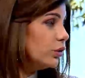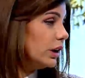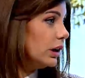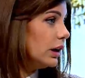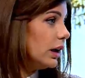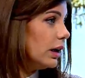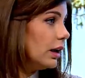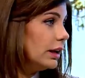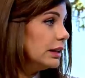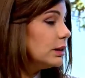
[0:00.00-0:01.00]
في
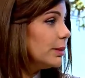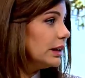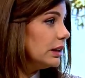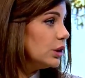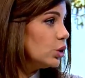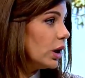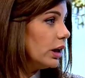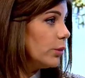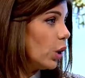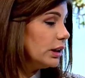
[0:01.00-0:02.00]
نسبه انتشار
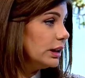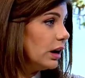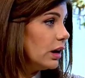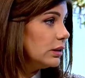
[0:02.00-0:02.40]
المخدرات